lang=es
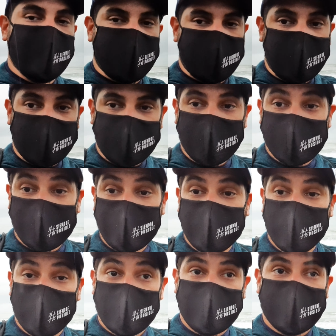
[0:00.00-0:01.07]
ser
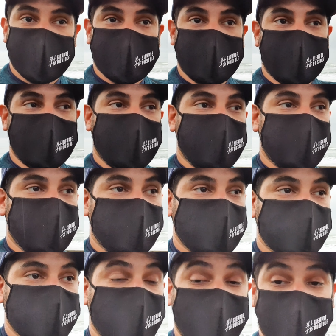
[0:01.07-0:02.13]
testigo de esta,
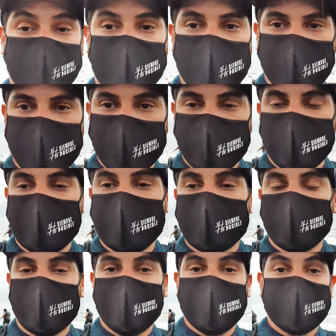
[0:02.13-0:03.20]
este proceso de la
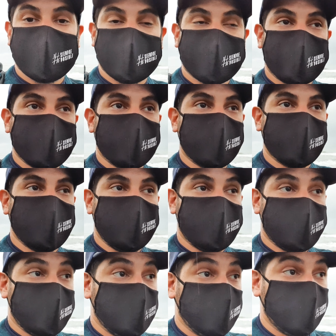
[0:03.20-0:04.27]
naturaleza es algo
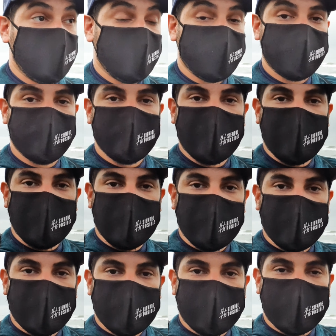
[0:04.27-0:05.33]
increíble.
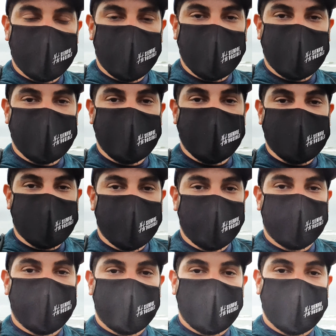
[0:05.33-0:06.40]
Muy agradecido
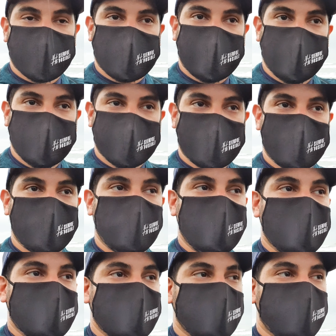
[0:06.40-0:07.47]
por estar en este
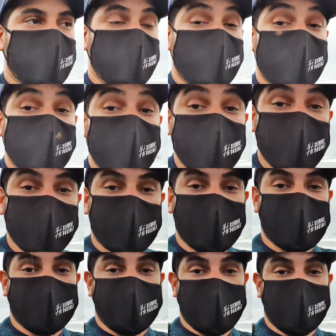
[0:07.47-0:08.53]
lugar, con mucho
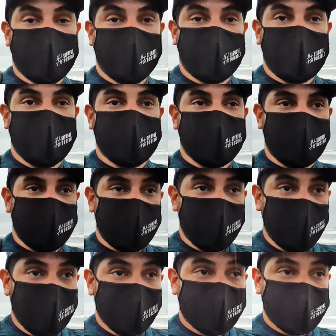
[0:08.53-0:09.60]
respeto por las
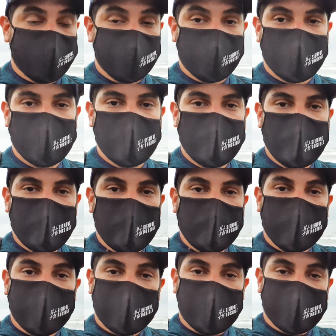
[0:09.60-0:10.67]
tortugas.
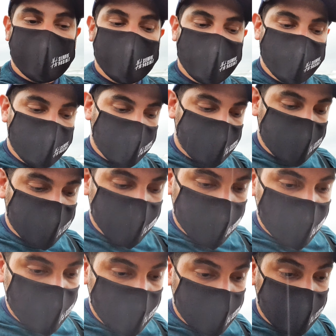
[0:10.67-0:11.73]
Esto es un proceso
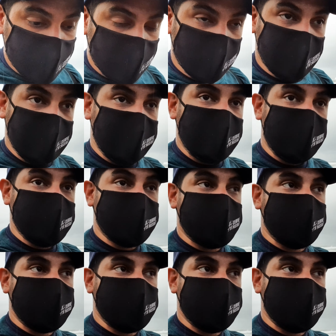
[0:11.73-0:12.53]
muy íntimo de ellas.